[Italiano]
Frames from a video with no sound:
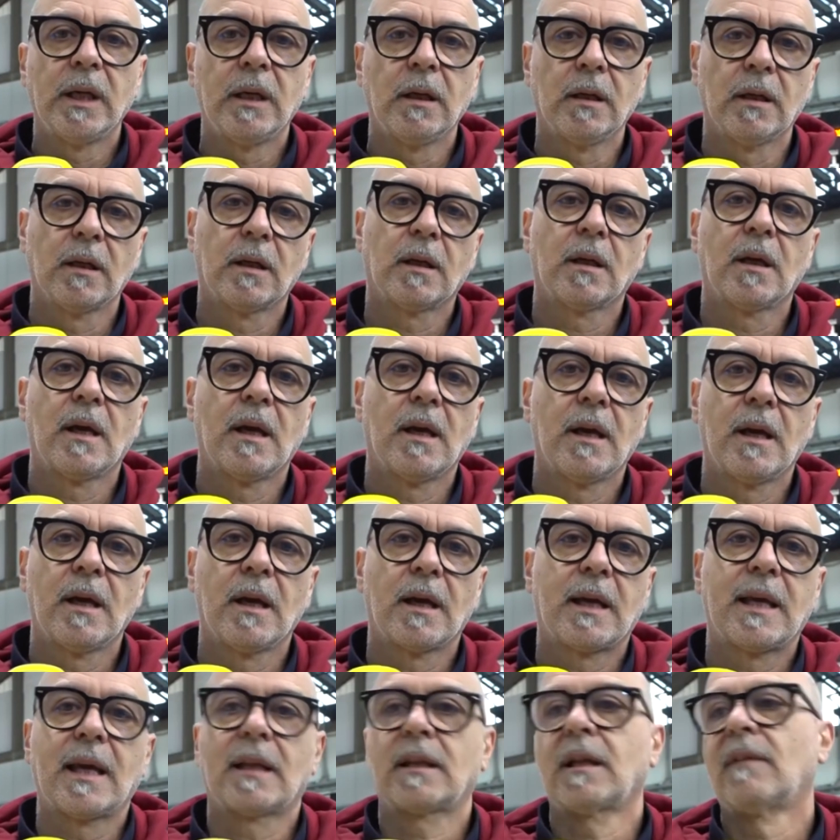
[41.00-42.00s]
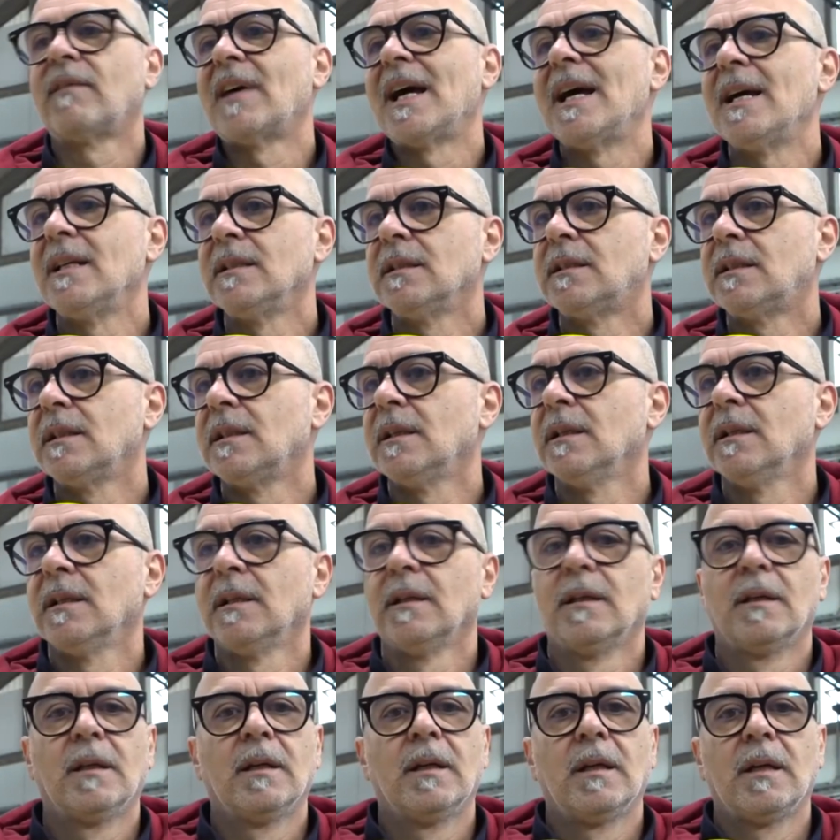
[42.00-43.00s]
2007 al 2009 il
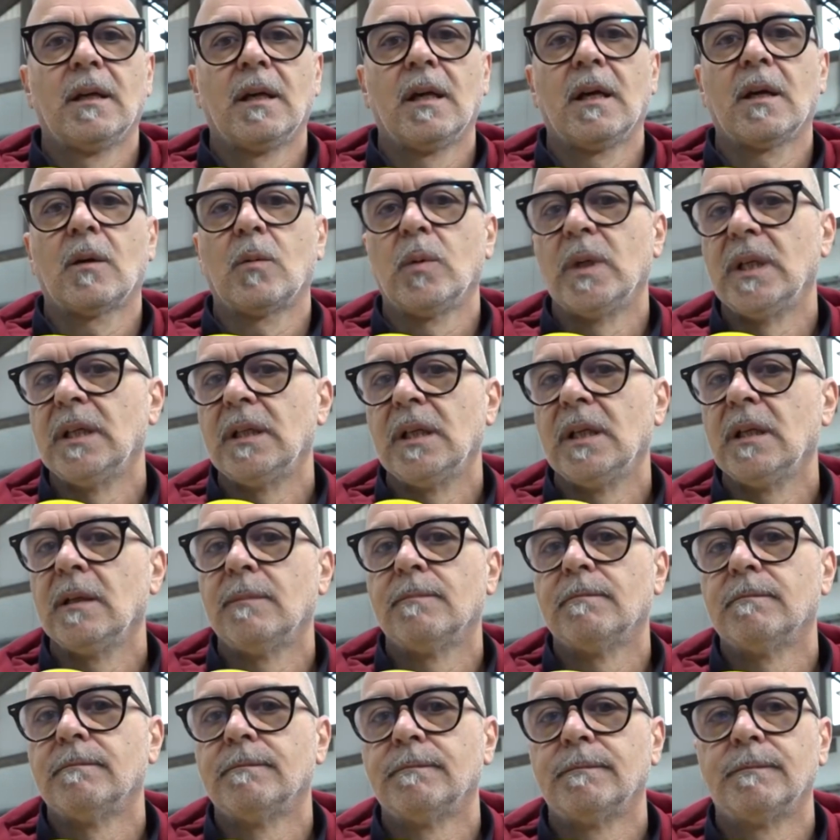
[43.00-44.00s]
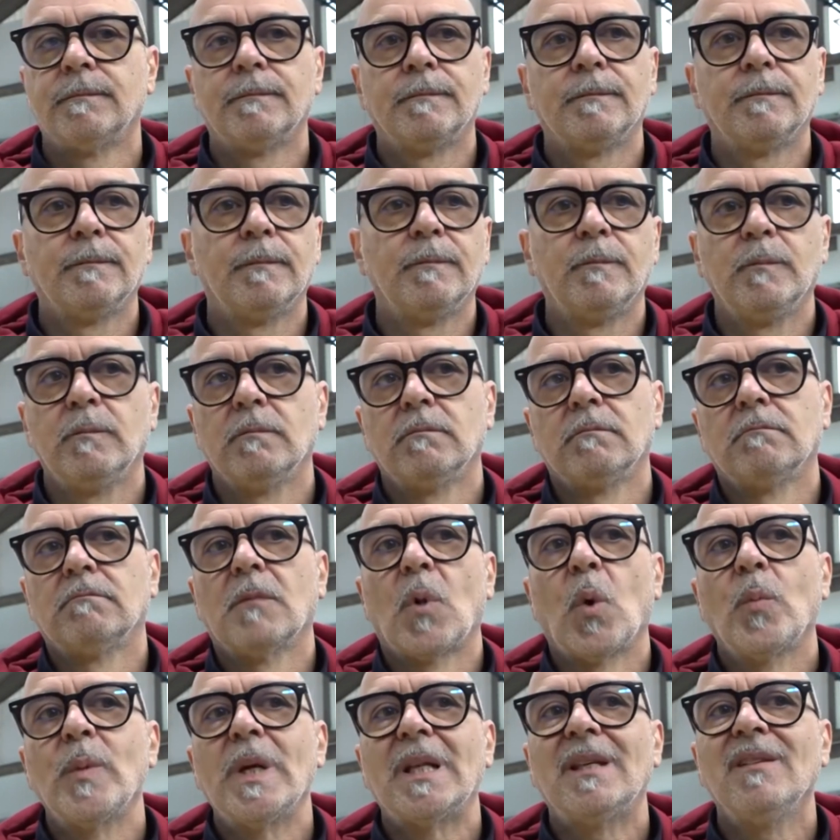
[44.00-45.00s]
coach Cremasco ha condotto un'ottima esperienza a Vado
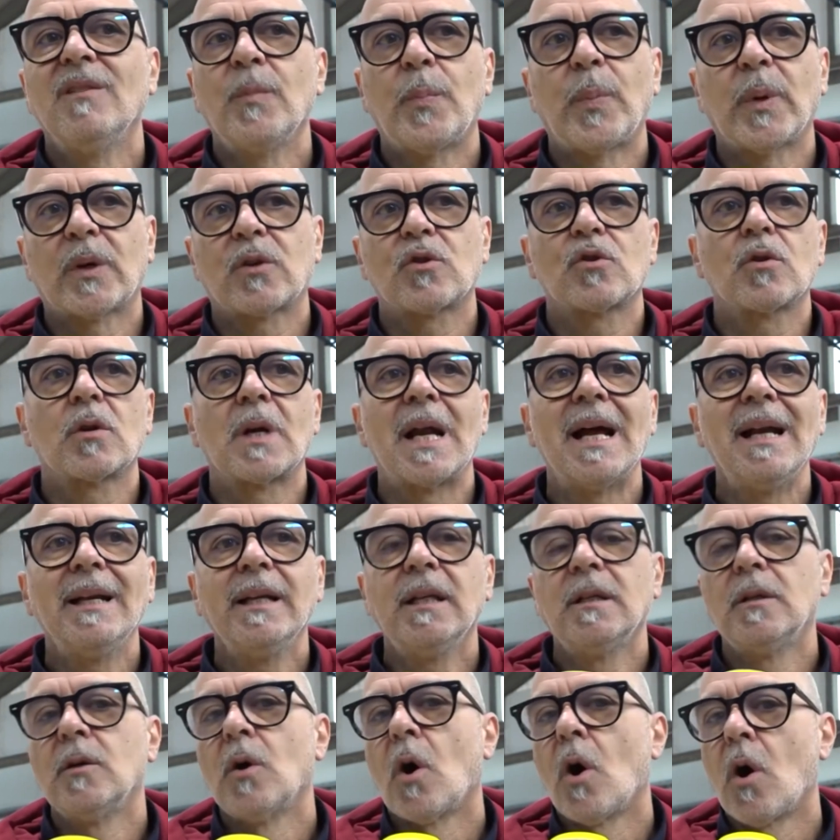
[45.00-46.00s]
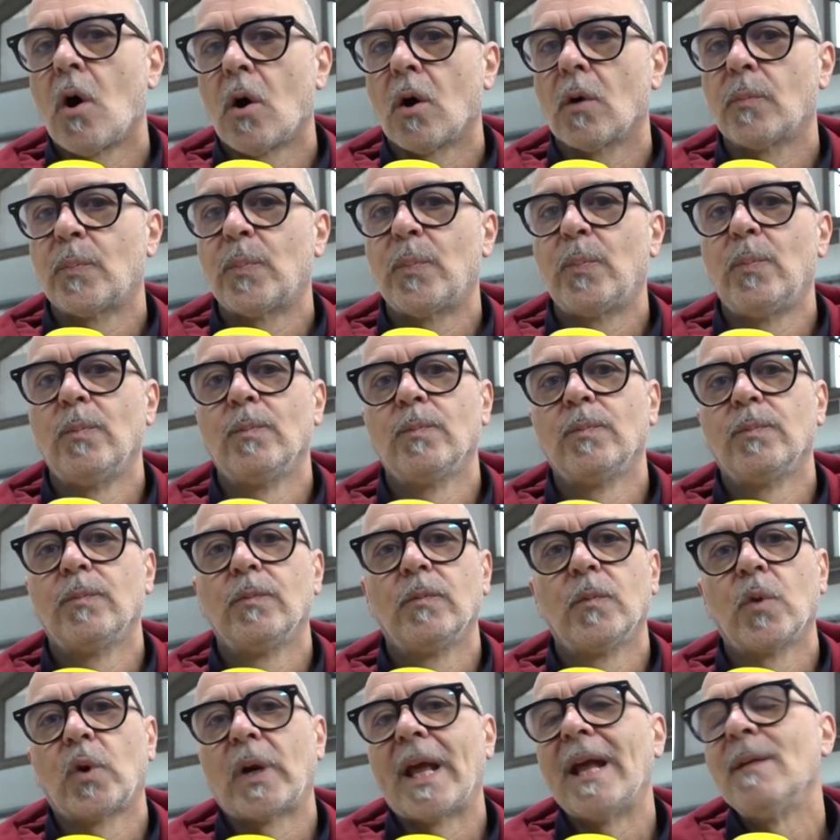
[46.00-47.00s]
Ligure, centrando un'altra promozione
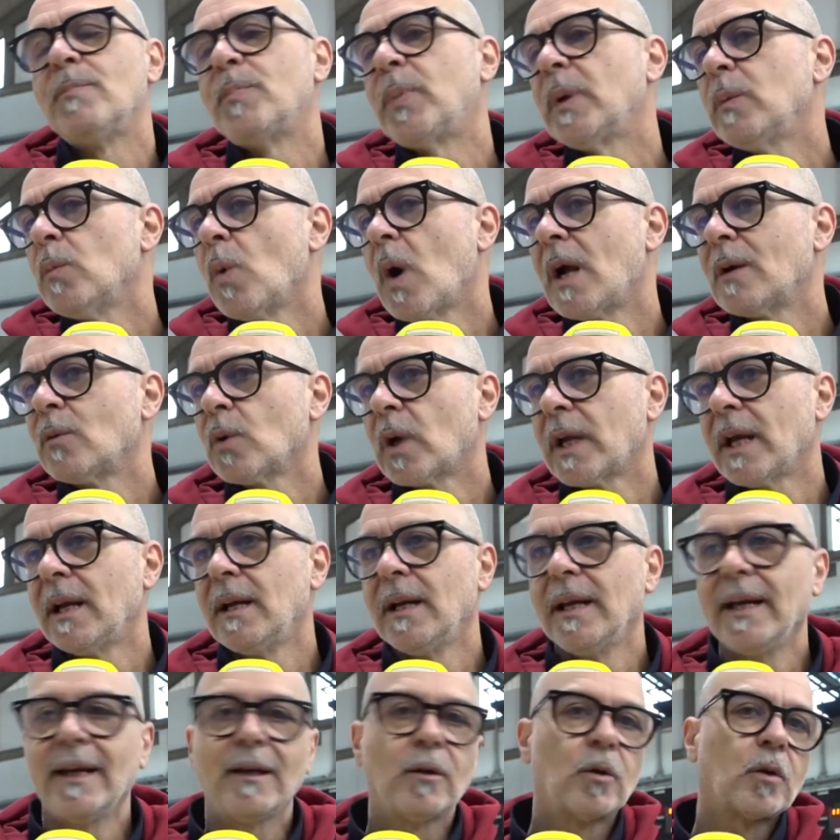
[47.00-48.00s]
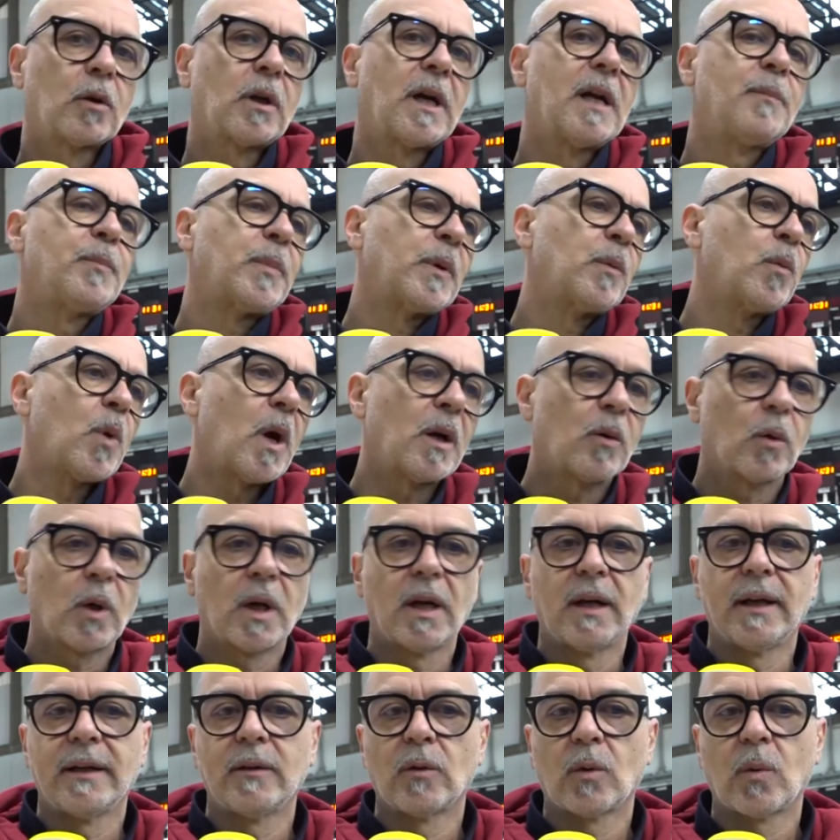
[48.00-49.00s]
ancora in B1. Successivamente ha guidato
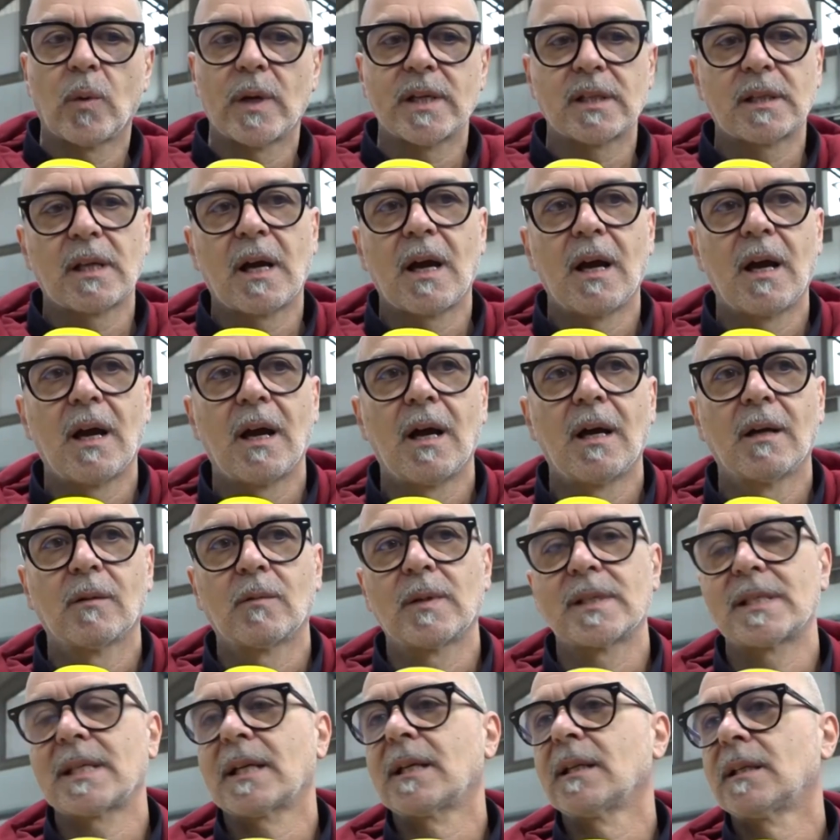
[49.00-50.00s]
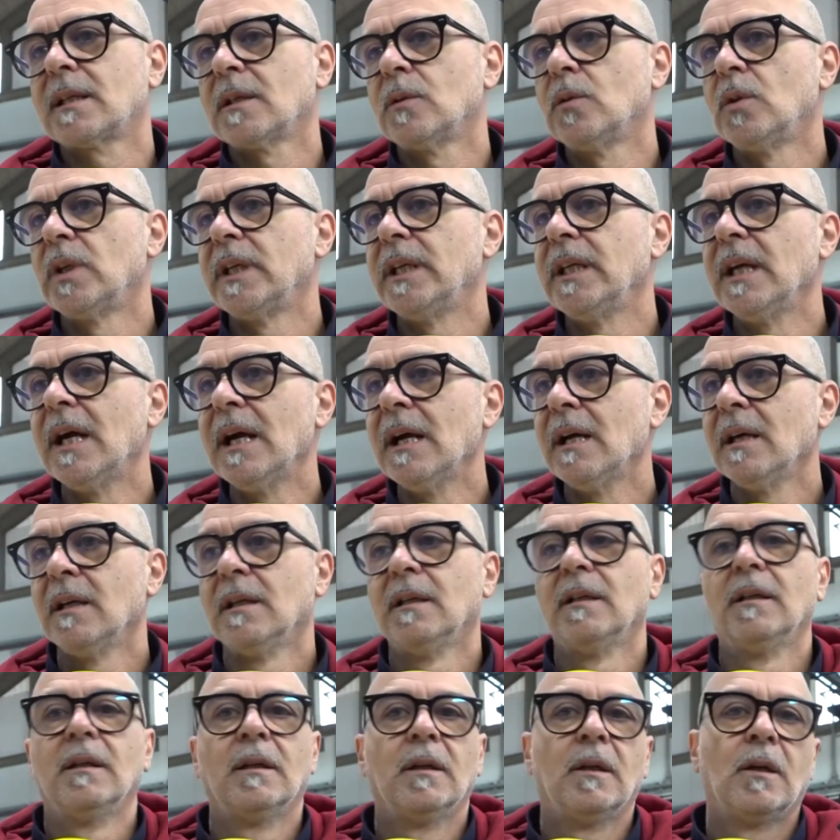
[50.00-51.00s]
Rieti, Legnano, Costa Volpino e
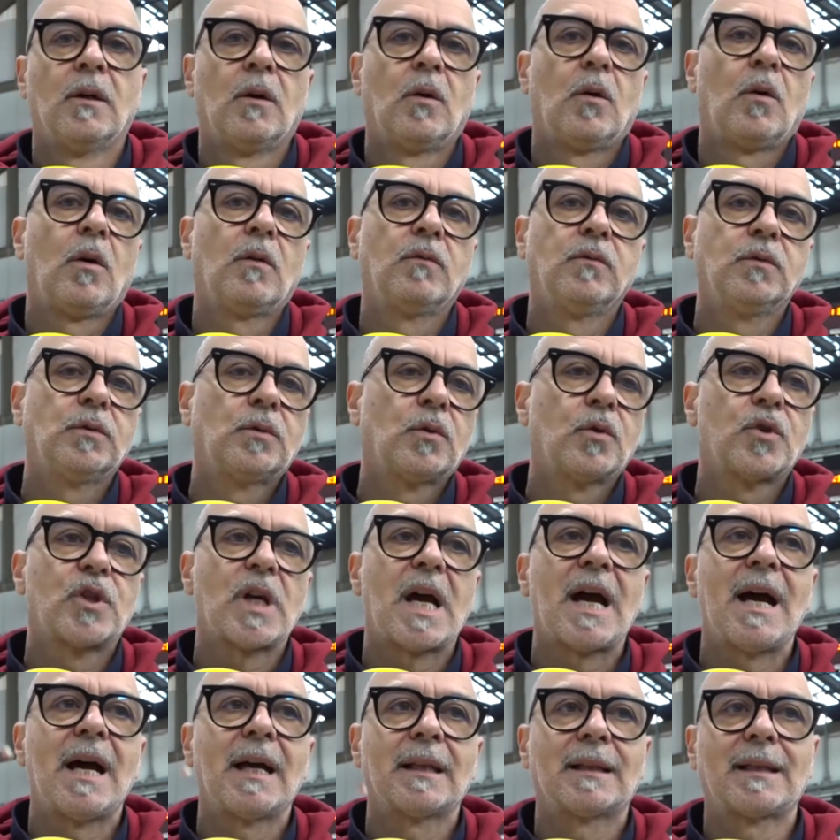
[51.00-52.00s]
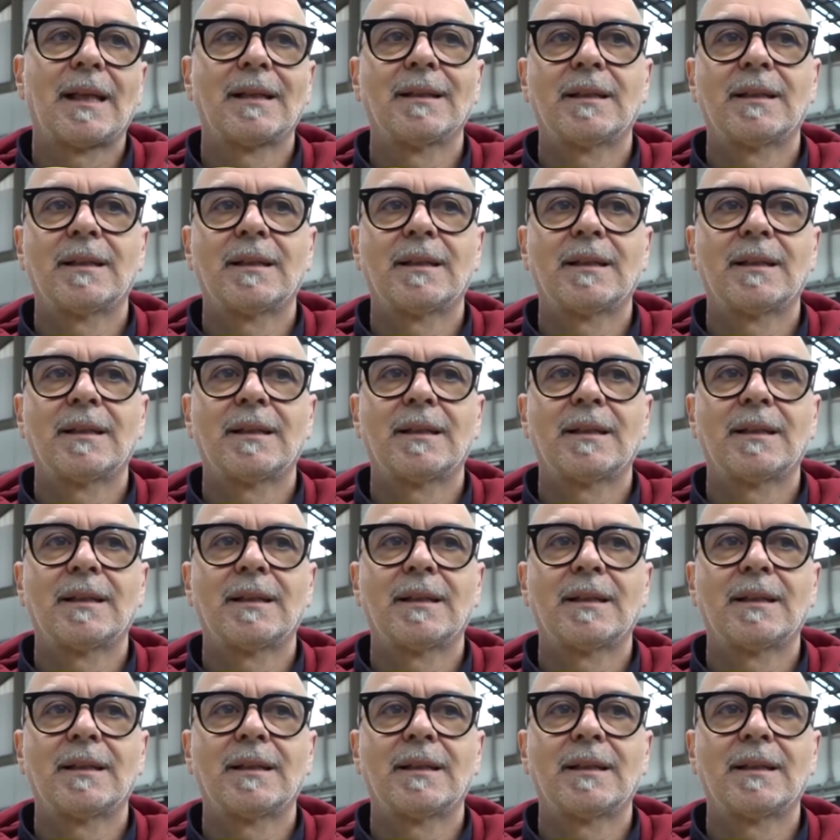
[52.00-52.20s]
Orzinovi, mentre nelle ultime due stagioni